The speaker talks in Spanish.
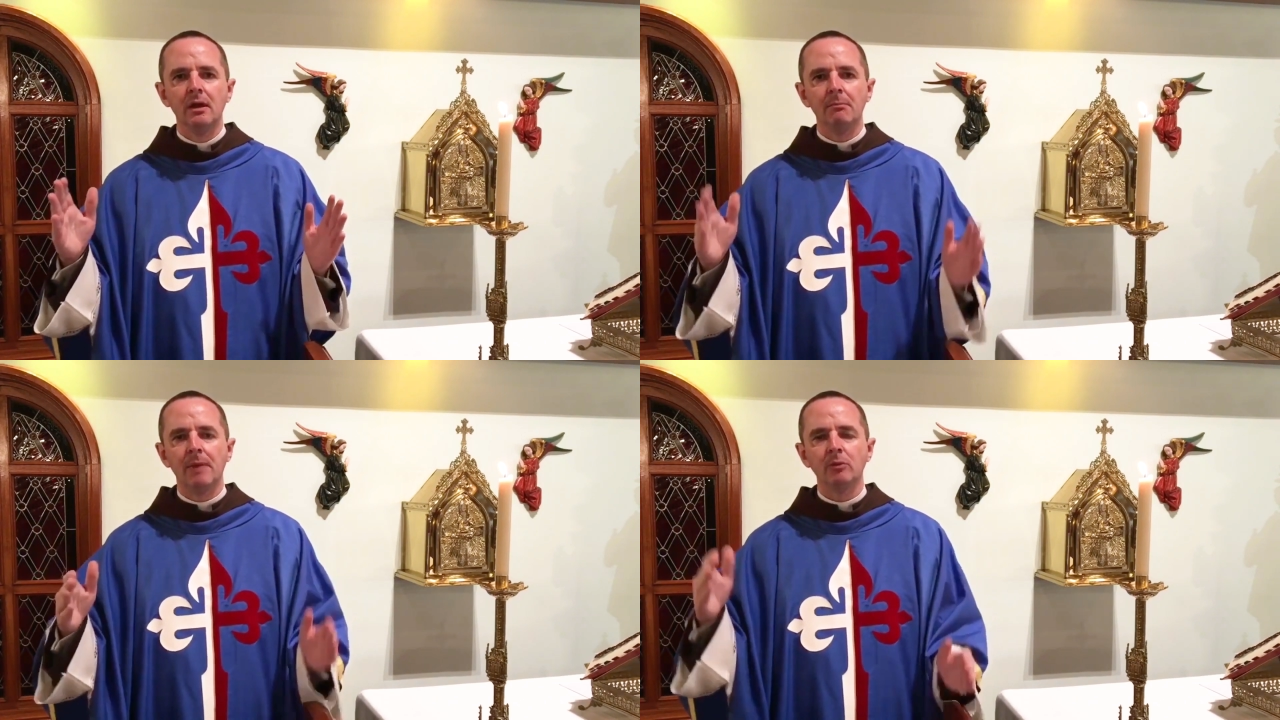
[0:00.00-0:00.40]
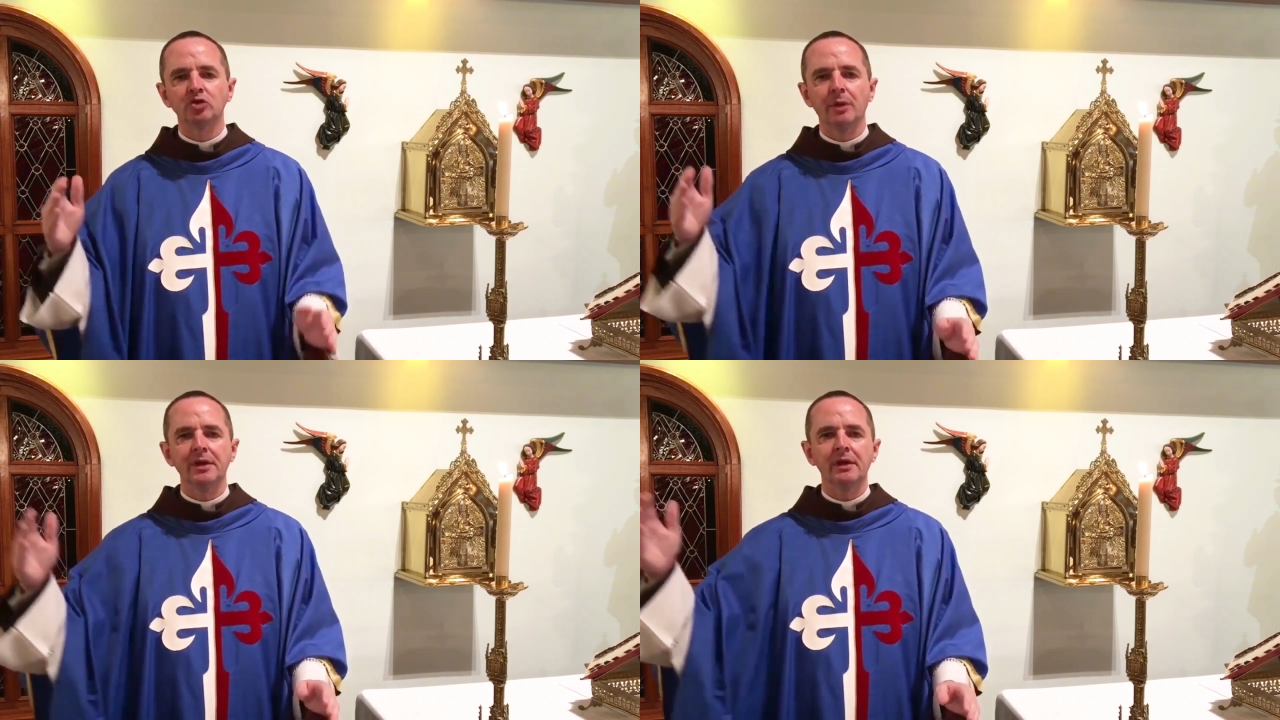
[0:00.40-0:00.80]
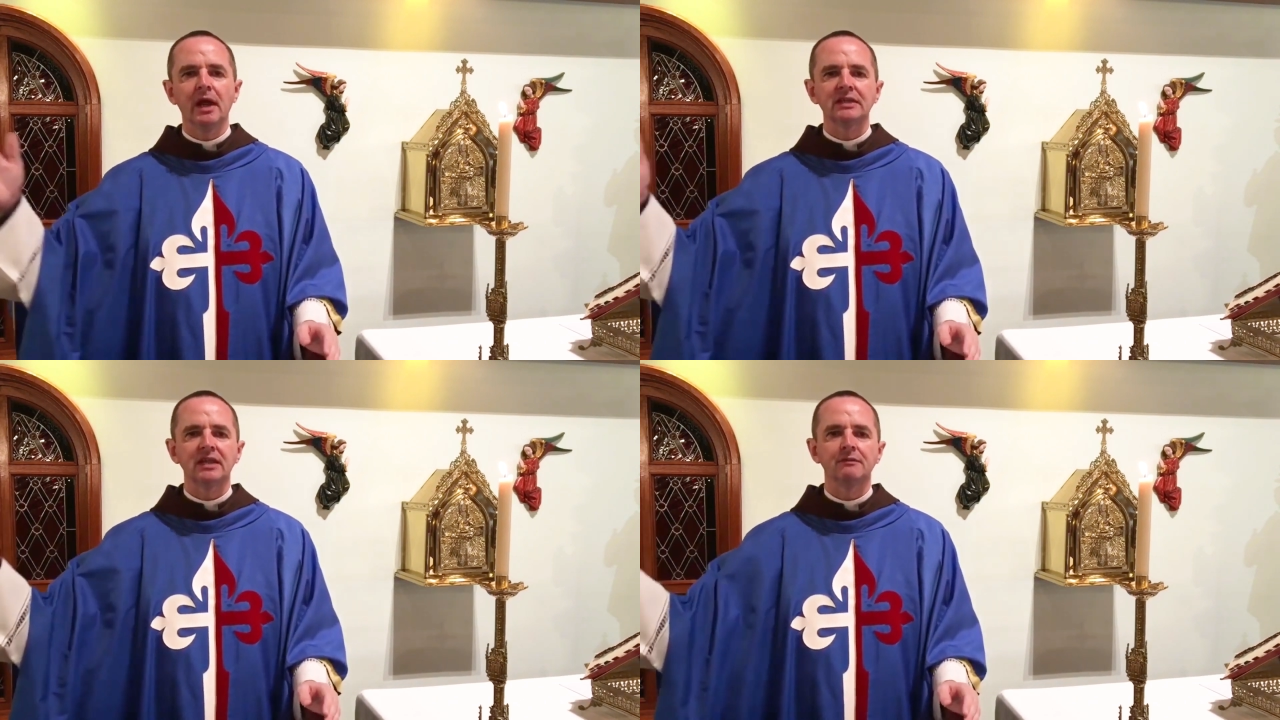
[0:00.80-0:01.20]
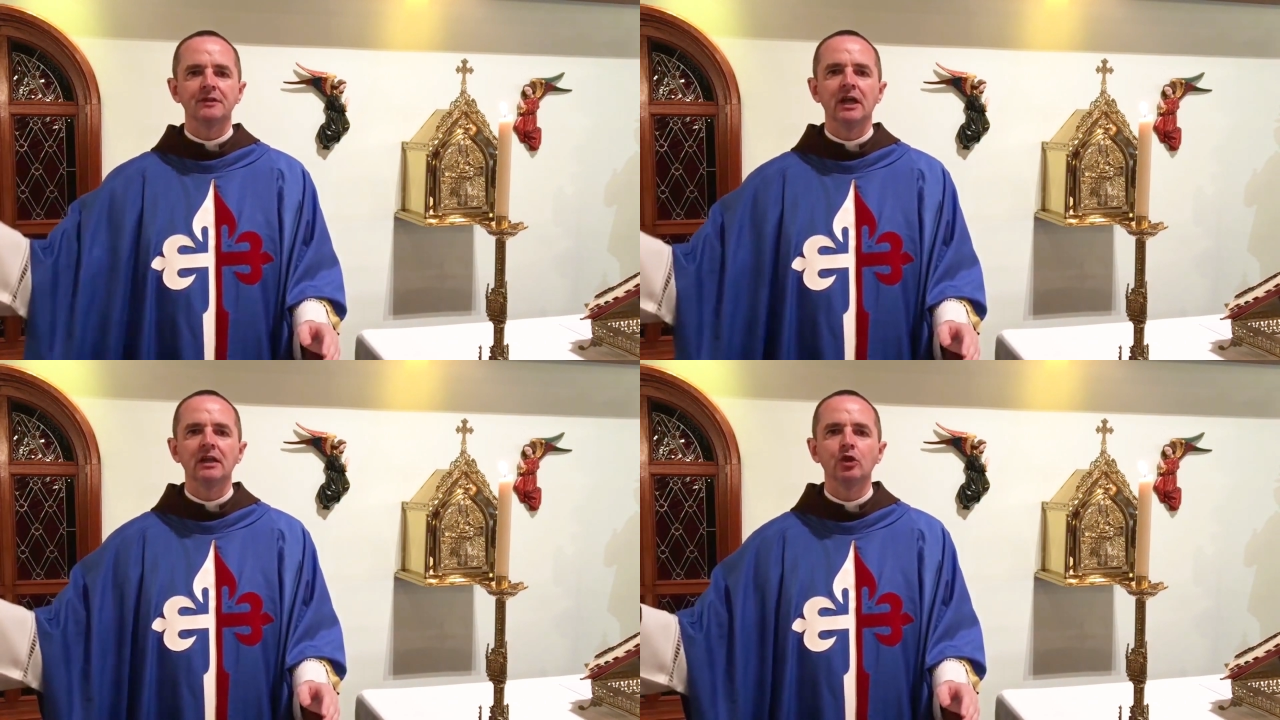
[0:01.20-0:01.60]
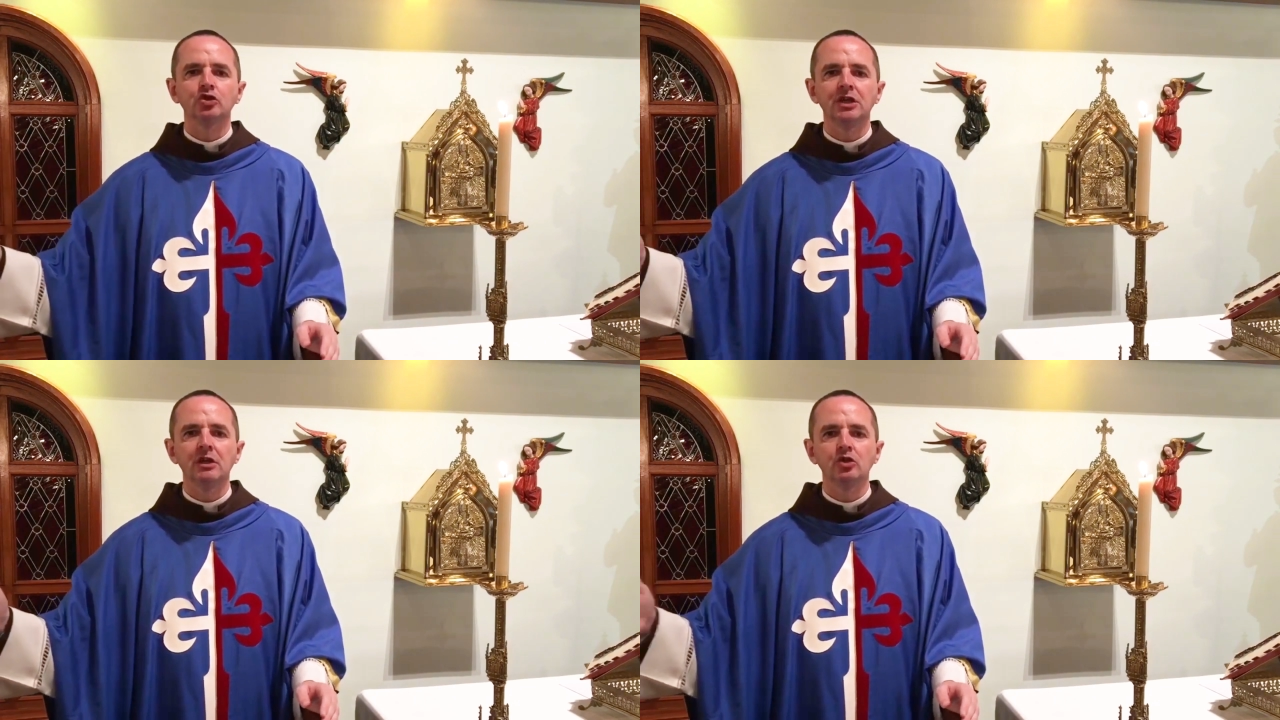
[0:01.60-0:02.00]
vamos a ver hasta el final de los
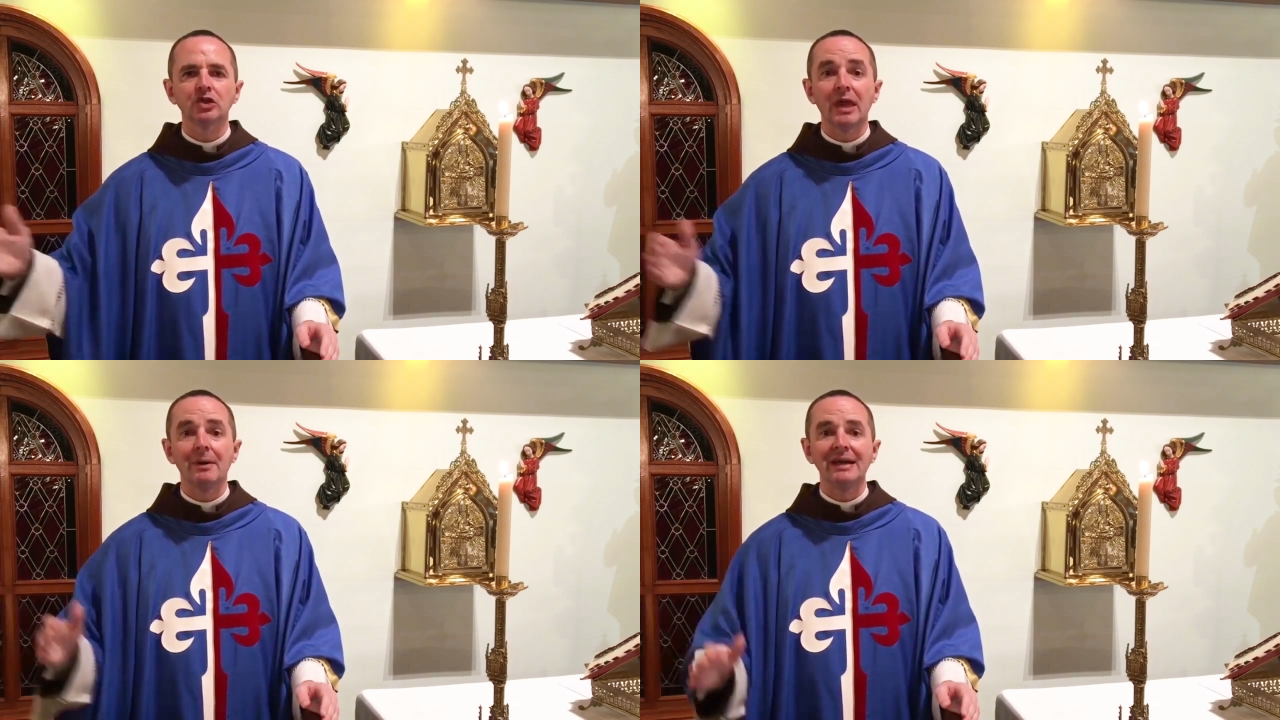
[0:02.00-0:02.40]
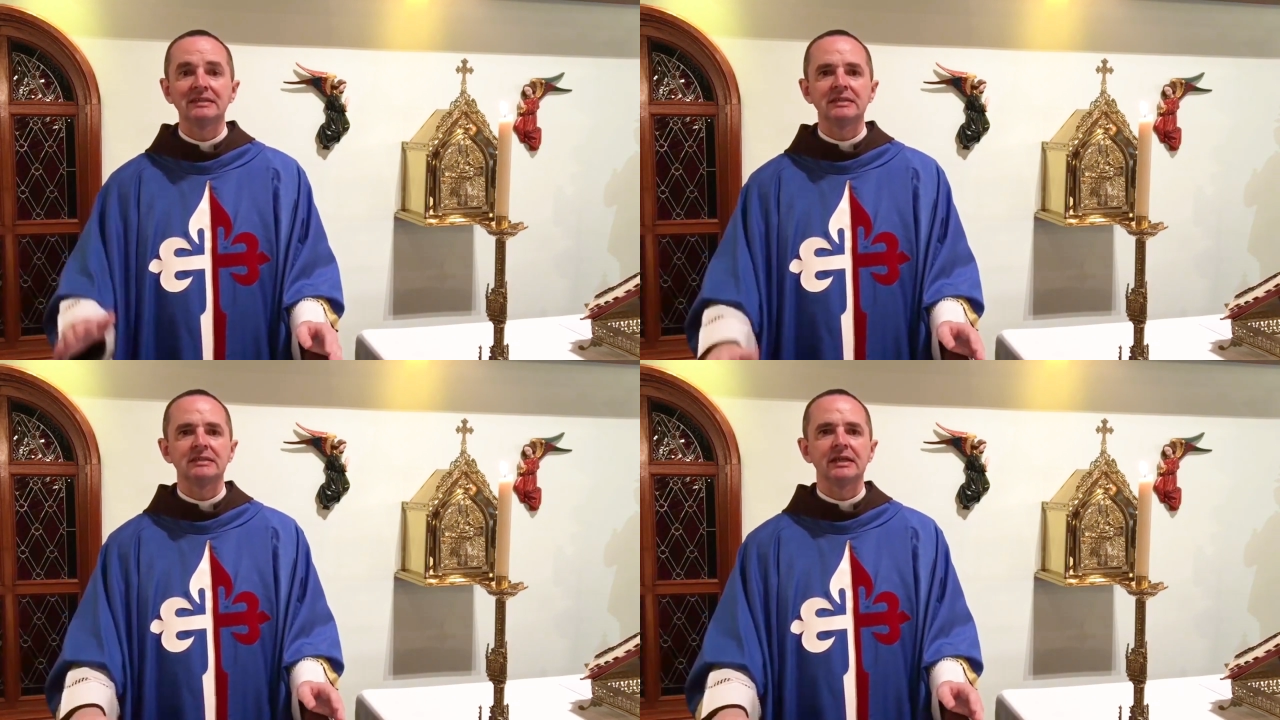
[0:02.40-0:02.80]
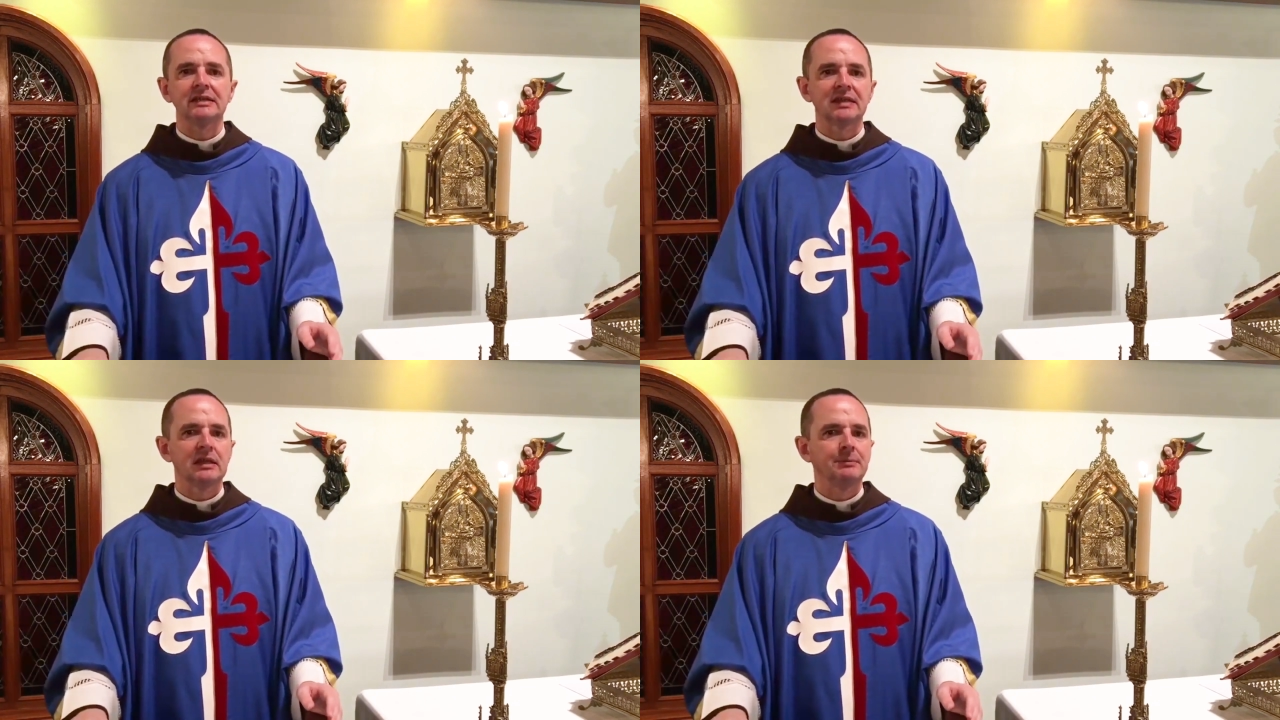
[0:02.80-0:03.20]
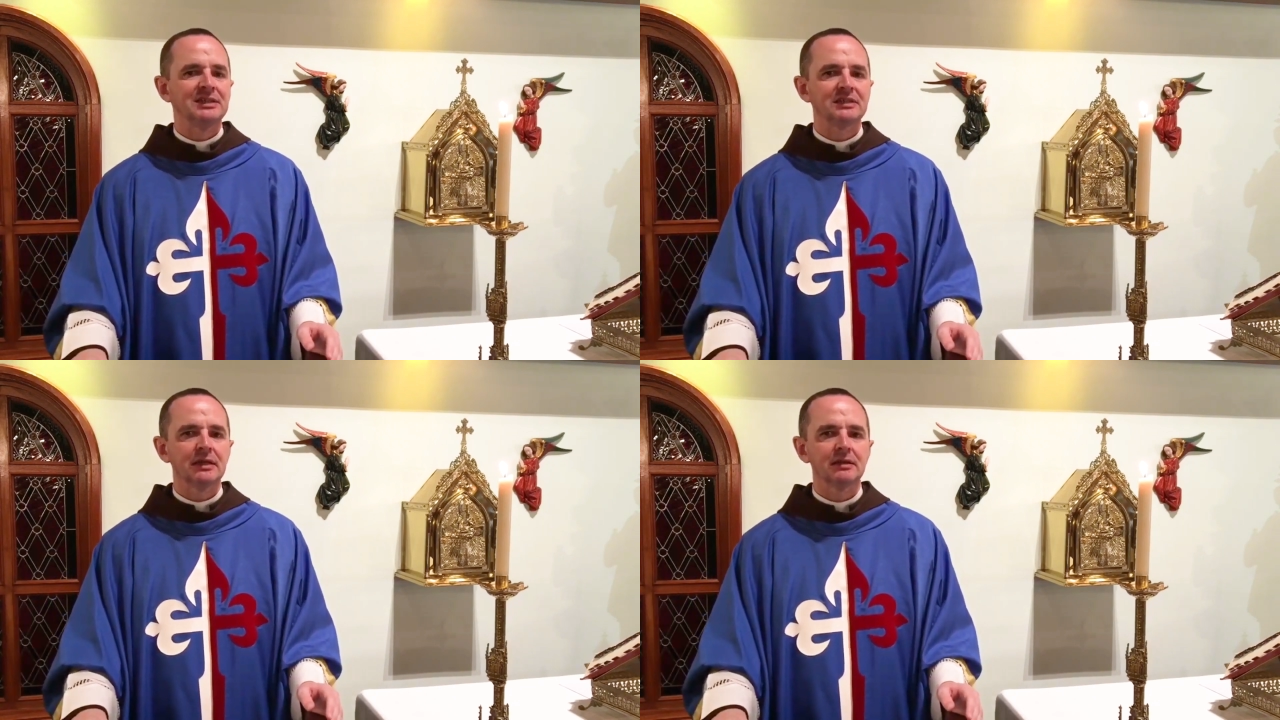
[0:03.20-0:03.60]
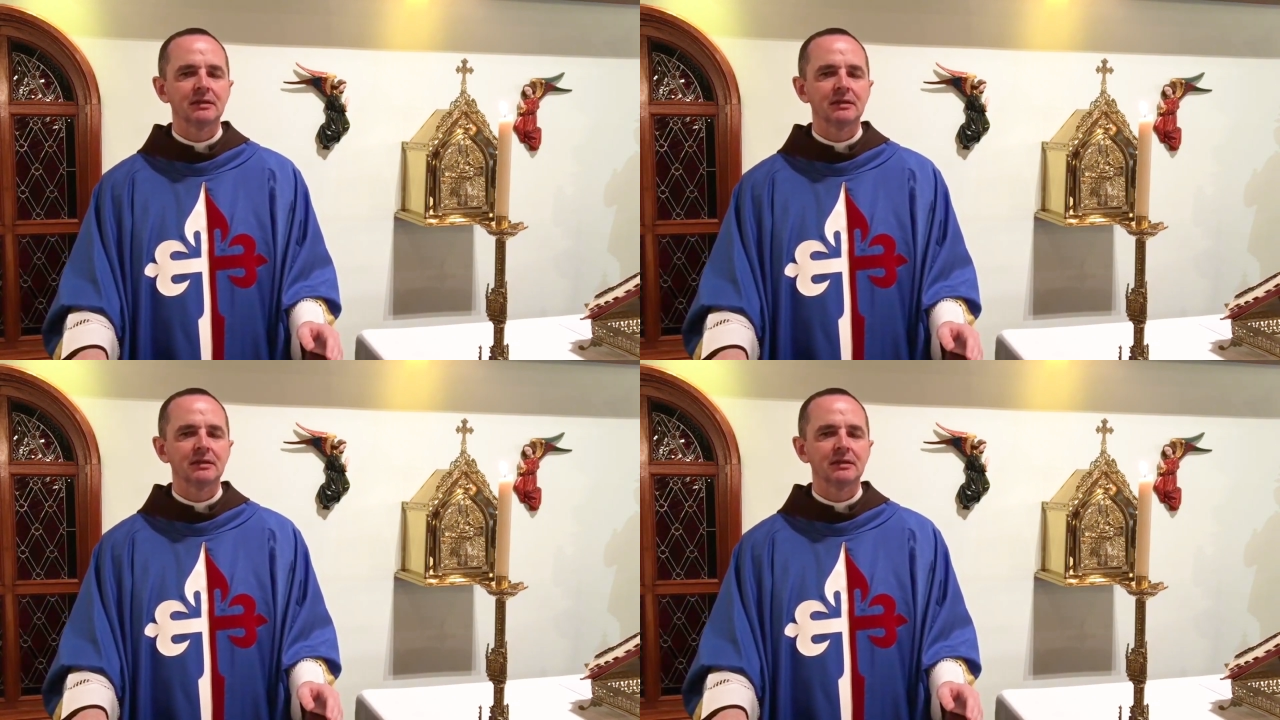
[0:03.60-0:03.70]
siglos que va a existir esa enemistad.